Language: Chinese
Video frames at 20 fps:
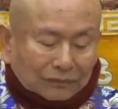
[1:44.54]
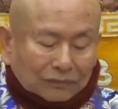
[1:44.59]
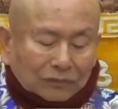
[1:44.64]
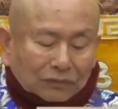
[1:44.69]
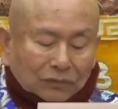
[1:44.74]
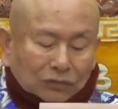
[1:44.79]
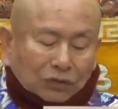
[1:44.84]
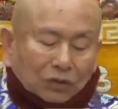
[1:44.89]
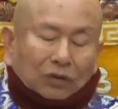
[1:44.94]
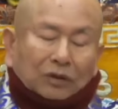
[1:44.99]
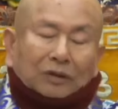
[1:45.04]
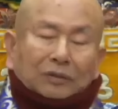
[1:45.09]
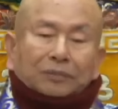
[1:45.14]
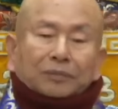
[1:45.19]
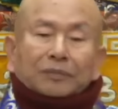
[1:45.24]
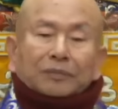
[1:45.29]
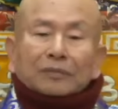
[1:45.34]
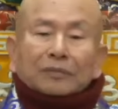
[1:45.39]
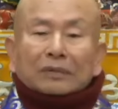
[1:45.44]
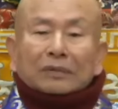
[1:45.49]
所以
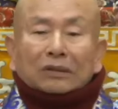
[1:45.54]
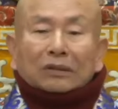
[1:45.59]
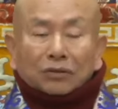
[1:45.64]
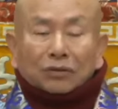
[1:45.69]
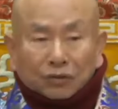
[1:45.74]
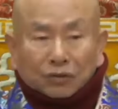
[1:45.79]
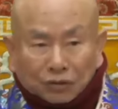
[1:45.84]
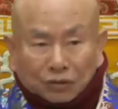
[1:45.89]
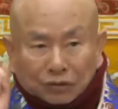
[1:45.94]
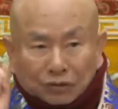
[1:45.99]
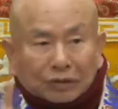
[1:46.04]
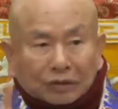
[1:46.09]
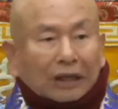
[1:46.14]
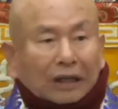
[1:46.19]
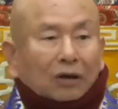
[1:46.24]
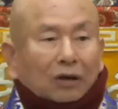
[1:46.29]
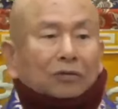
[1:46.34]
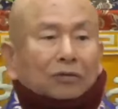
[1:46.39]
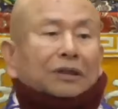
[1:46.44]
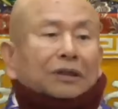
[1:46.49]
治
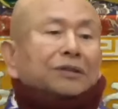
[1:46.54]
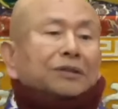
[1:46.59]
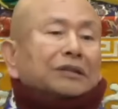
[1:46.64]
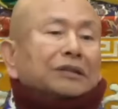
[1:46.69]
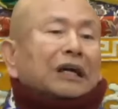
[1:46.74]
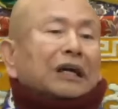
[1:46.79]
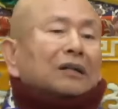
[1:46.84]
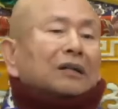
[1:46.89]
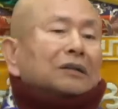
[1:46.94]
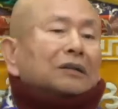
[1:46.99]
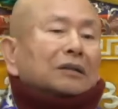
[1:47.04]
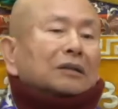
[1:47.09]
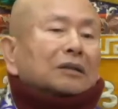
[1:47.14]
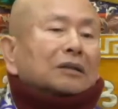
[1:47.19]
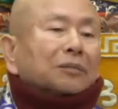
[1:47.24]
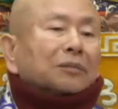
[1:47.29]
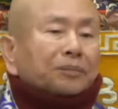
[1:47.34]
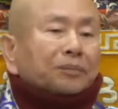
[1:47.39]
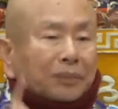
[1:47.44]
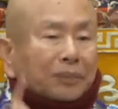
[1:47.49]
疗人家的
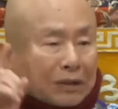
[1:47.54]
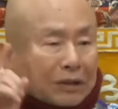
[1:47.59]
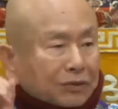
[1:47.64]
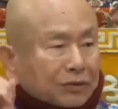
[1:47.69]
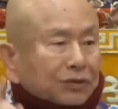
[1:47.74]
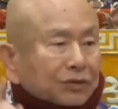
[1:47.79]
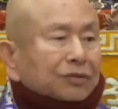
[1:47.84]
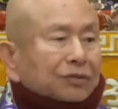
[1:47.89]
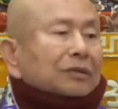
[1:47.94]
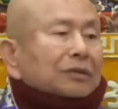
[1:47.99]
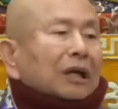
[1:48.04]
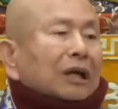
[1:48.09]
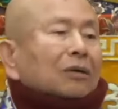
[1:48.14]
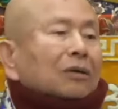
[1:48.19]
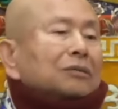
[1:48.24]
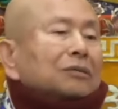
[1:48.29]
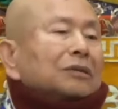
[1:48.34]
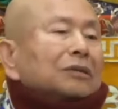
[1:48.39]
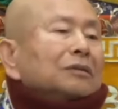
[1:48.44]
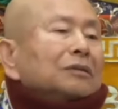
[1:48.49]
跟被治
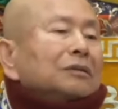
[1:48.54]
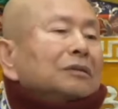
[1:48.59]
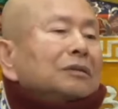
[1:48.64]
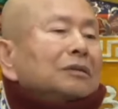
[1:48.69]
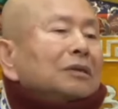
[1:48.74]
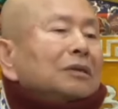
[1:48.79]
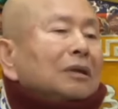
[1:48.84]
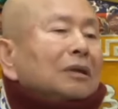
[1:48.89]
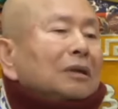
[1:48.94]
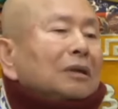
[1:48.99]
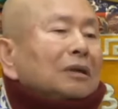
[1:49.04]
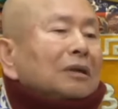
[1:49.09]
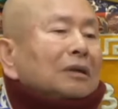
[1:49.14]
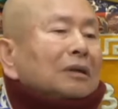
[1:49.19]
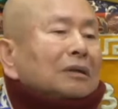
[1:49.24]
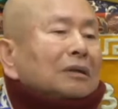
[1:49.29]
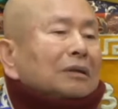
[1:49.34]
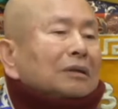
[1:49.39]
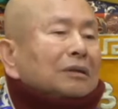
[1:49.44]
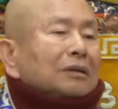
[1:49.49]
疗的，
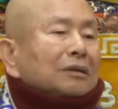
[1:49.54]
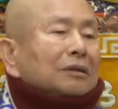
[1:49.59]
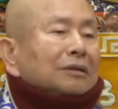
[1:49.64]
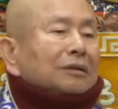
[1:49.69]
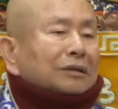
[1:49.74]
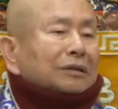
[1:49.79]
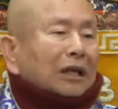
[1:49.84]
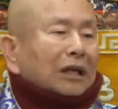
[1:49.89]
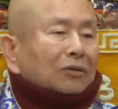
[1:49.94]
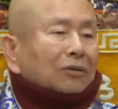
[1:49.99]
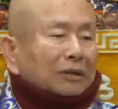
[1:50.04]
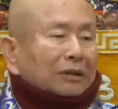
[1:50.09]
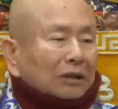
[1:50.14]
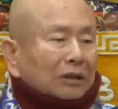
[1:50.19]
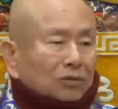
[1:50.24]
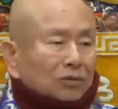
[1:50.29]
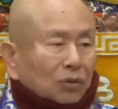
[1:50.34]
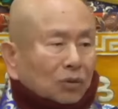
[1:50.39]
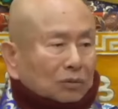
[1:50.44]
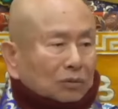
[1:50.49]
稍微
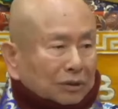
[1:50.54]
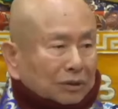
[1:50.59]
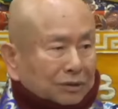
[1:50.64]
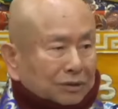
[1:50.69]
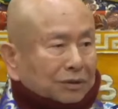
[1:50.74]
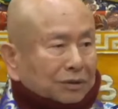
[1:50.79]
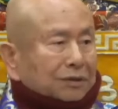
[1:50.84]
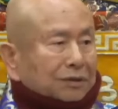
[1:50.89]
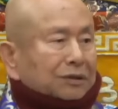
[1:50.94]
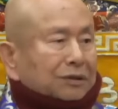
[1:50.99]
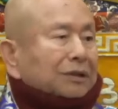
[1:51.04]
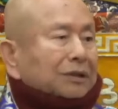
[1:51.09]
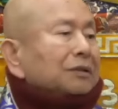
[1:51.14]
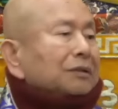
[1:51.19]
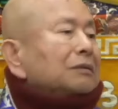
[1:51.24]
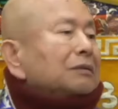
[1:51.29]
要懂得这些，